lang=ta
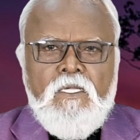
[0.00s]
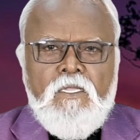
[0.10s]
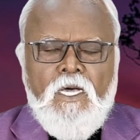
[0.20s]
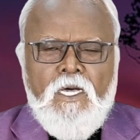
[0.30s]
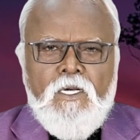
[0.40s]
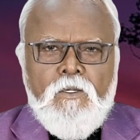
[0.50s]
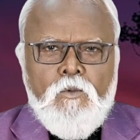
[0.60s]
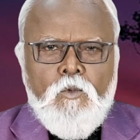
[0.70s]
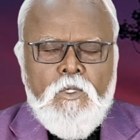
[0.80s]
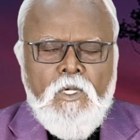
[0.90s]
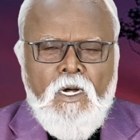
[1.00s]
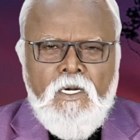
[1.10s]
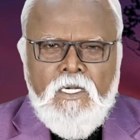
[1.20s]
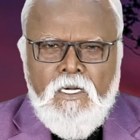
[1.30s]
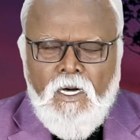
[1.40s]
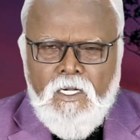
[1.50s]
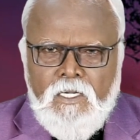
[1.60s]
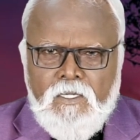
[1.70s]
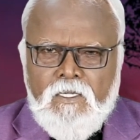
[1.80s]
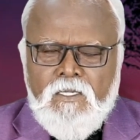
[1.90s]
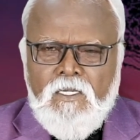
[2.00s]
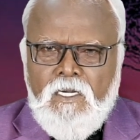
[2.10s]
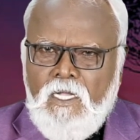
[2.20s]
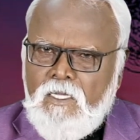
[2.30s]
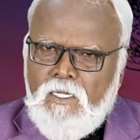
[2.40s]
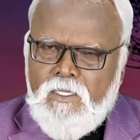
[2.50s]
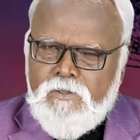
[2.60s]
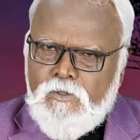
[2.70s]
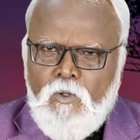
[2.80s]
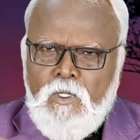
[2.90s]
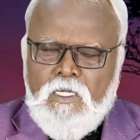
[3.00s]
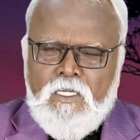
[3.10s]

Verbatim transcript: இந்த உக்ரானக்காரன் என்ற அந்த சொல்